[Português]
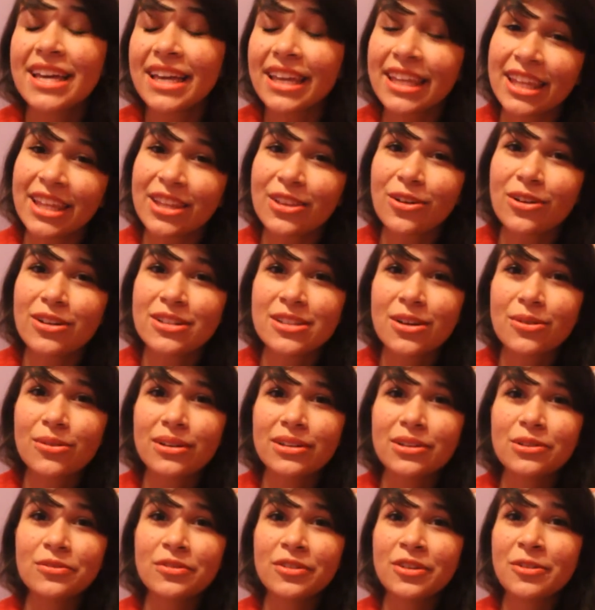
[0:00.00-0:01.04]
que, nossa,
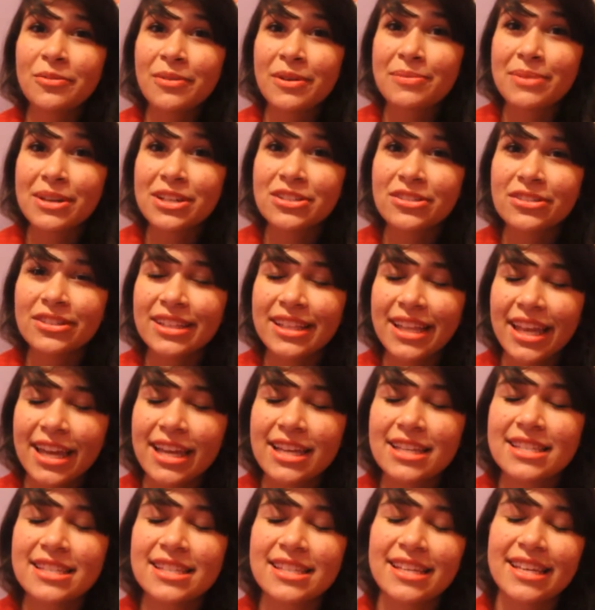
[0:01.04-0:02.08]
quando eu vi eu me apaixonei,
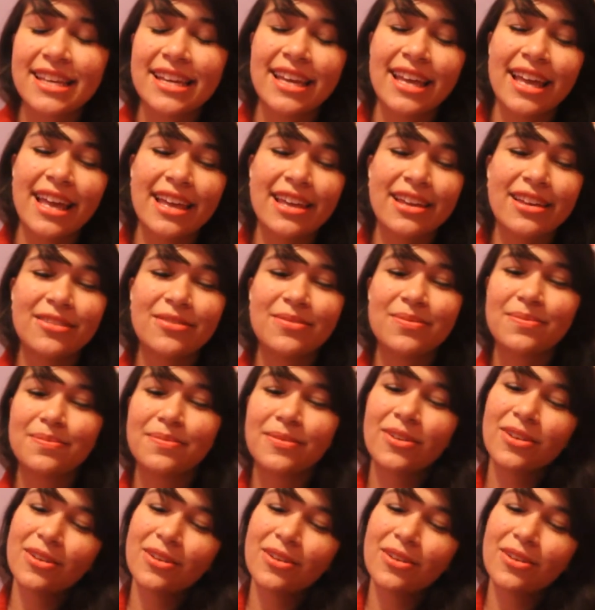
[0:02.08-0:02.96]
assim, aí eu